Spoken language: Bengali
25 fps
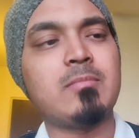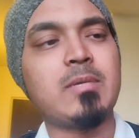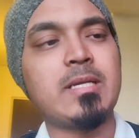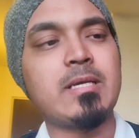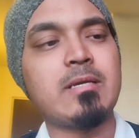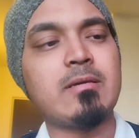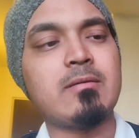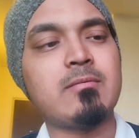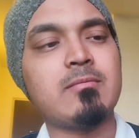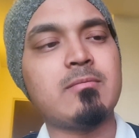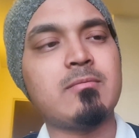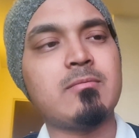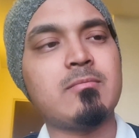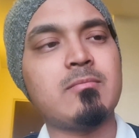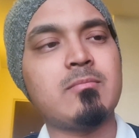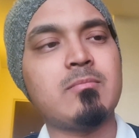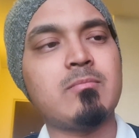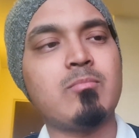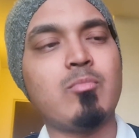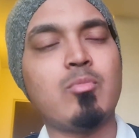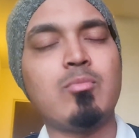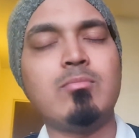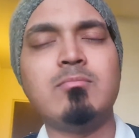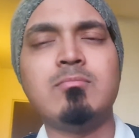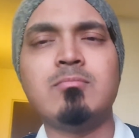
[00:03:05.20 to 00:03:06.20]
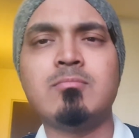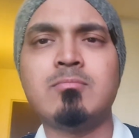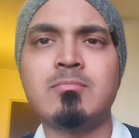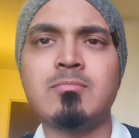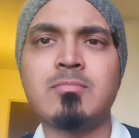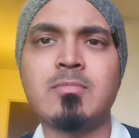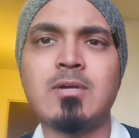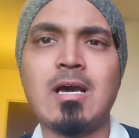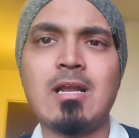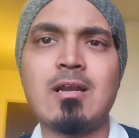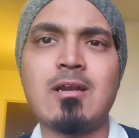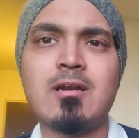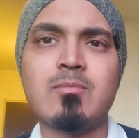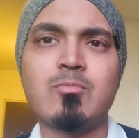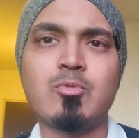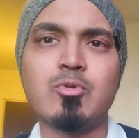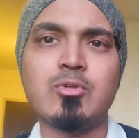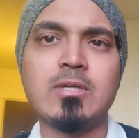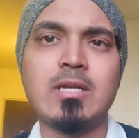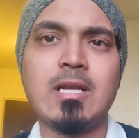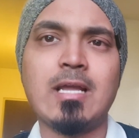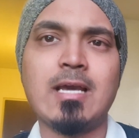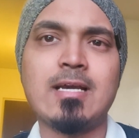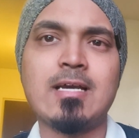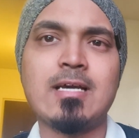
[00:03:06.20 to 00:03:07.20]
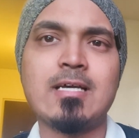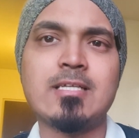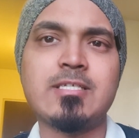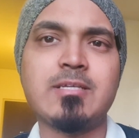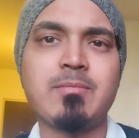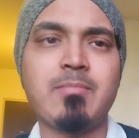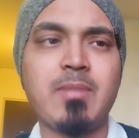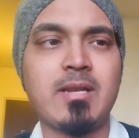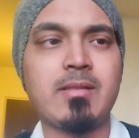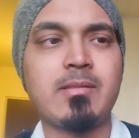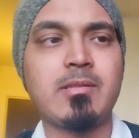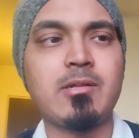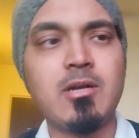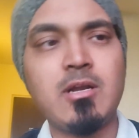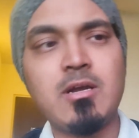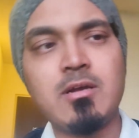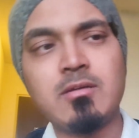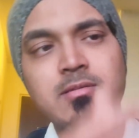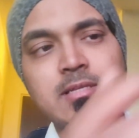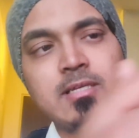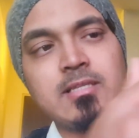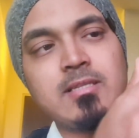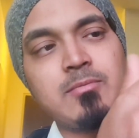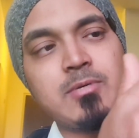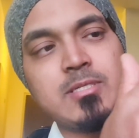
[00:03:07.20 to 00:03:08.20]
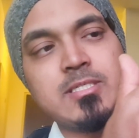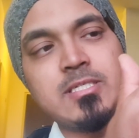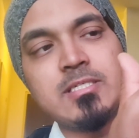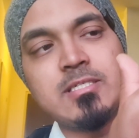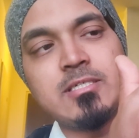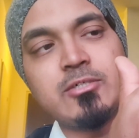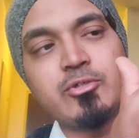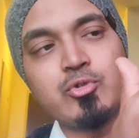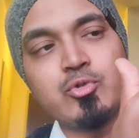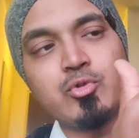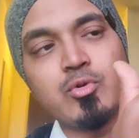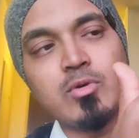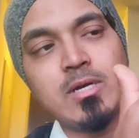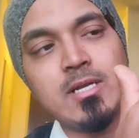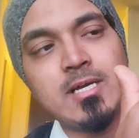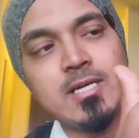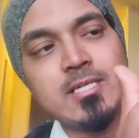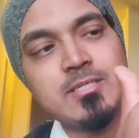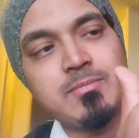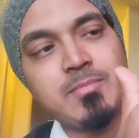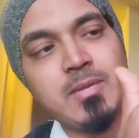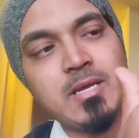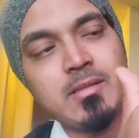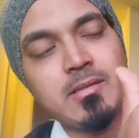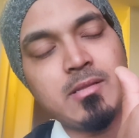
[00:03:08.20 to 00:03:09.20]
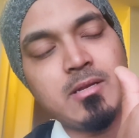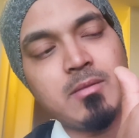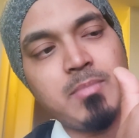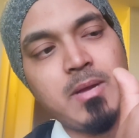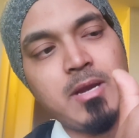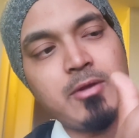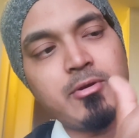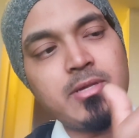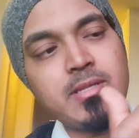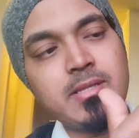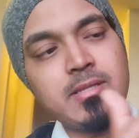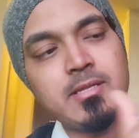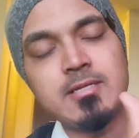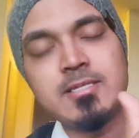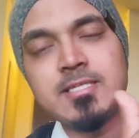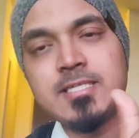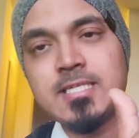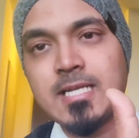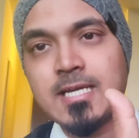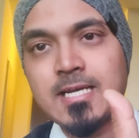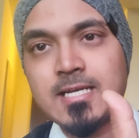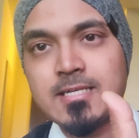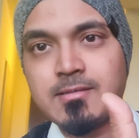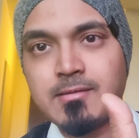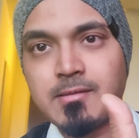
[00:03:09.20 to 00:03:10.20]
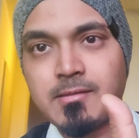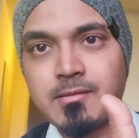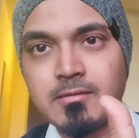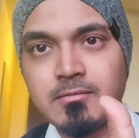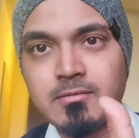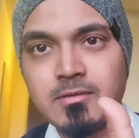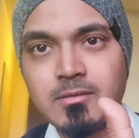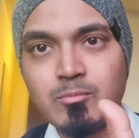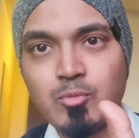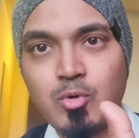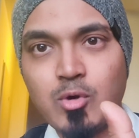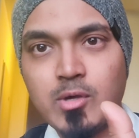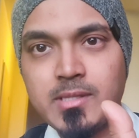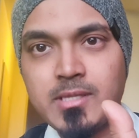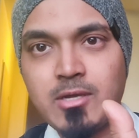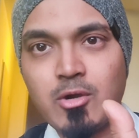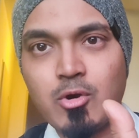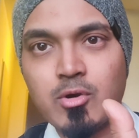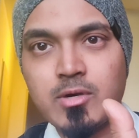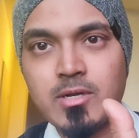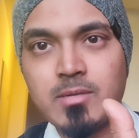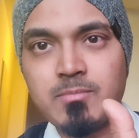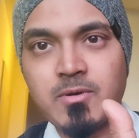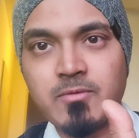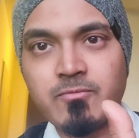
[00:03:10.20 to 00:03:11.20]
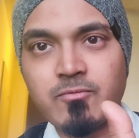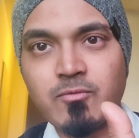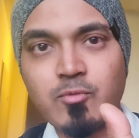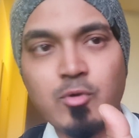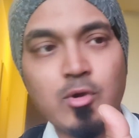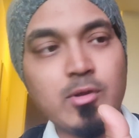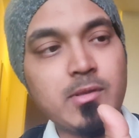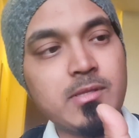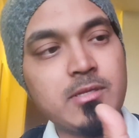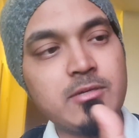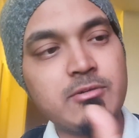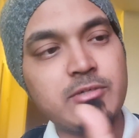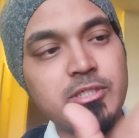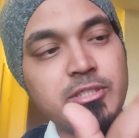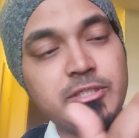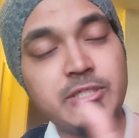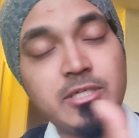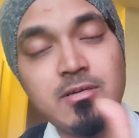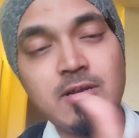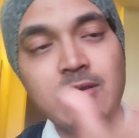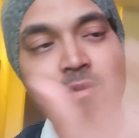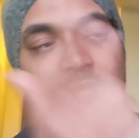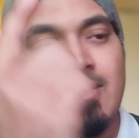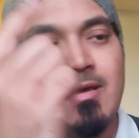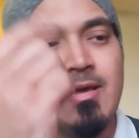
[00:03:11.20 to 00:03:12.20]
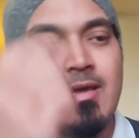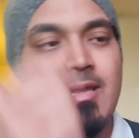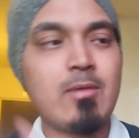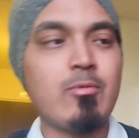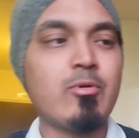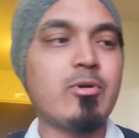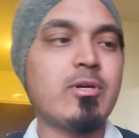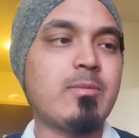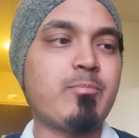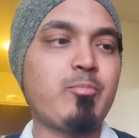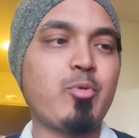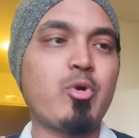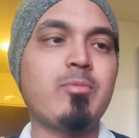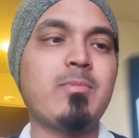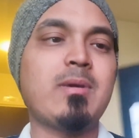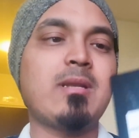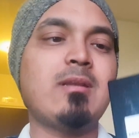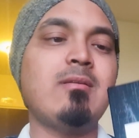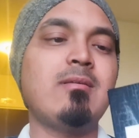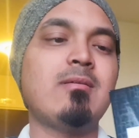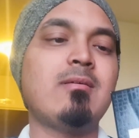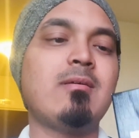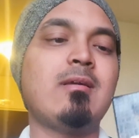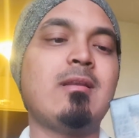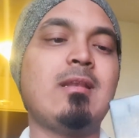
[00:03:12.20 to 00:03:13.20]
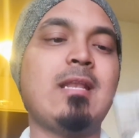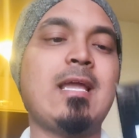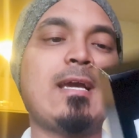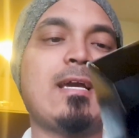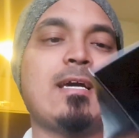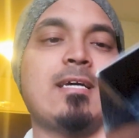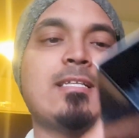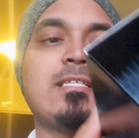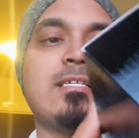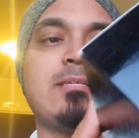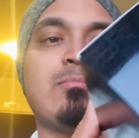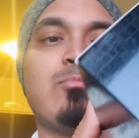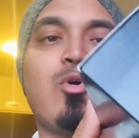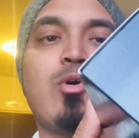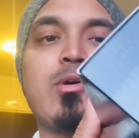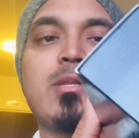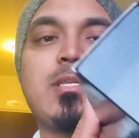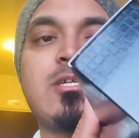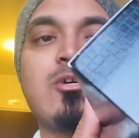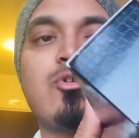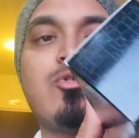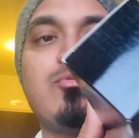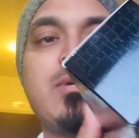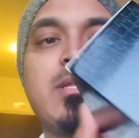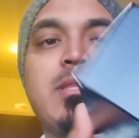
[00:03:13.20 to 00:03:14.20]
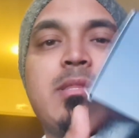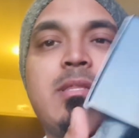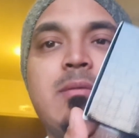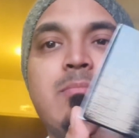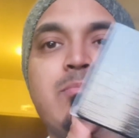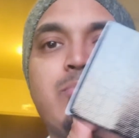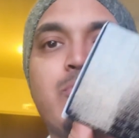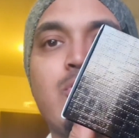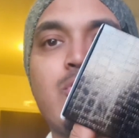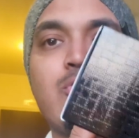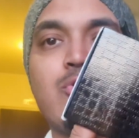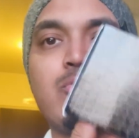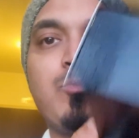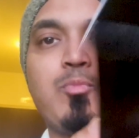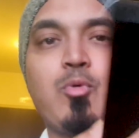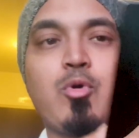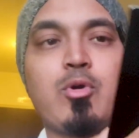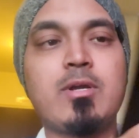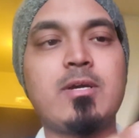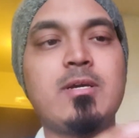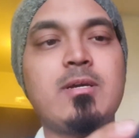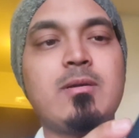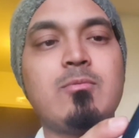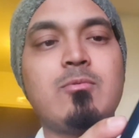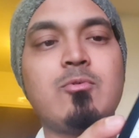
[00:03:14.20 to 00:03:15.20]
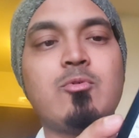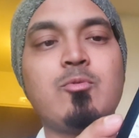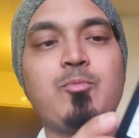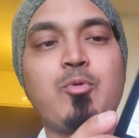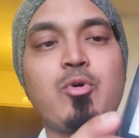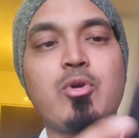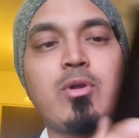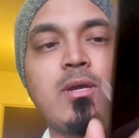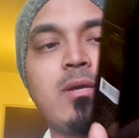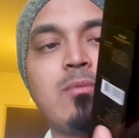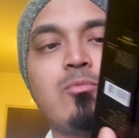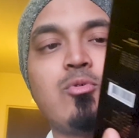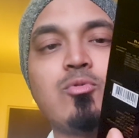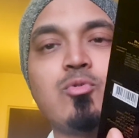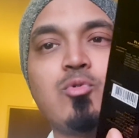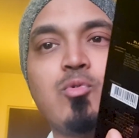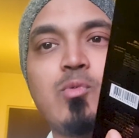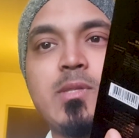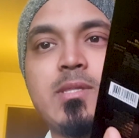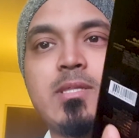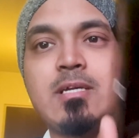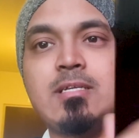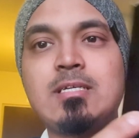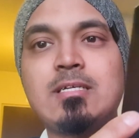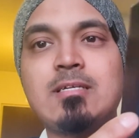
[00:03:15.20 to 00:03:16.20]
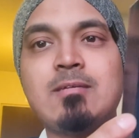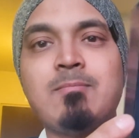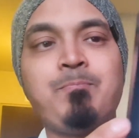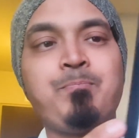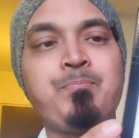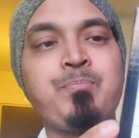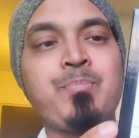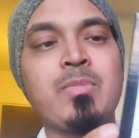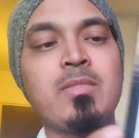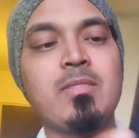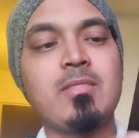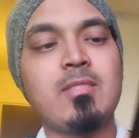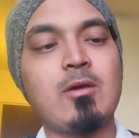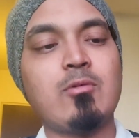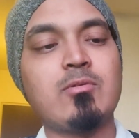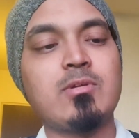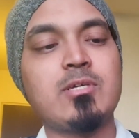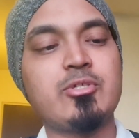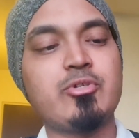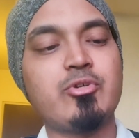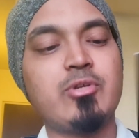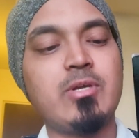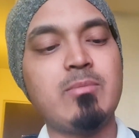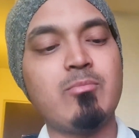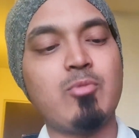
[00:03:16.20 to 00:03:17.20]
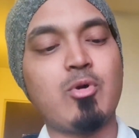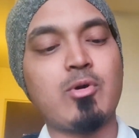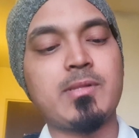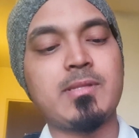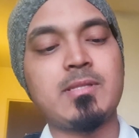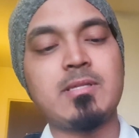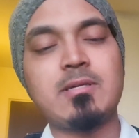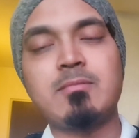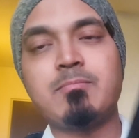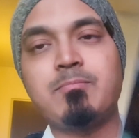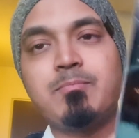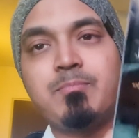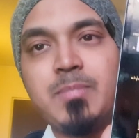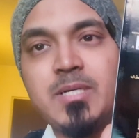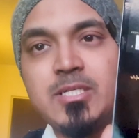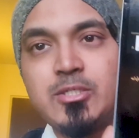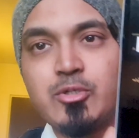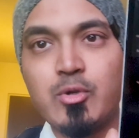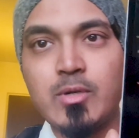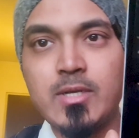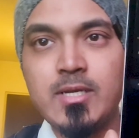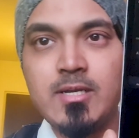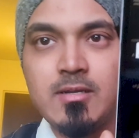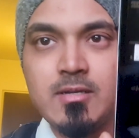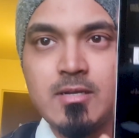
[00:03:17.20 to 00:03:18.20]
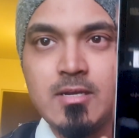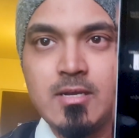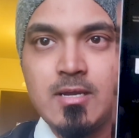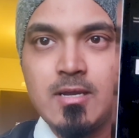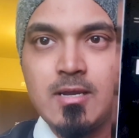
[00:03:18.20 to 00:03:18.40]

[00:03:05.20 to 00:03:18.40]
মানে কালারের মধ্যে লেখা আছে ম্যানসেরা দেখতে পাচ্ছেন যে সুন্দর করে লেখা আছে ম্যানসেরা প্যারিস এর নিচে লেখা আছে সেদ্রত বজে অডি পারফর্ম কনসেন্ট্রেশন এবং এটা পরিমাণ লেখা আছে বক্সটা খুবই সিম্পল উপরে উপরে এবং দুই সাইডে তেমন কিছু নেই বক্সের পেছনে